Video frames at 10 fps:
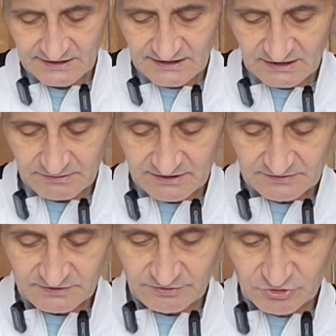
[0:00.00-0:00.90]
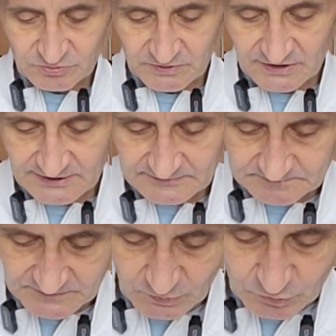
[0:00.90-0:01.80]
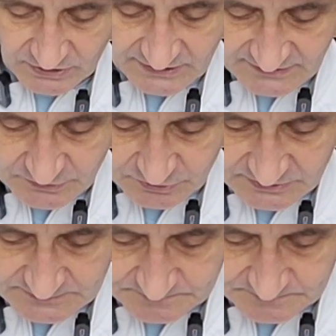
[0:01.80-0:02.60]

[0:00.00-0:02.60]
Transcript: Aber sie wünscht mir gute Genesung.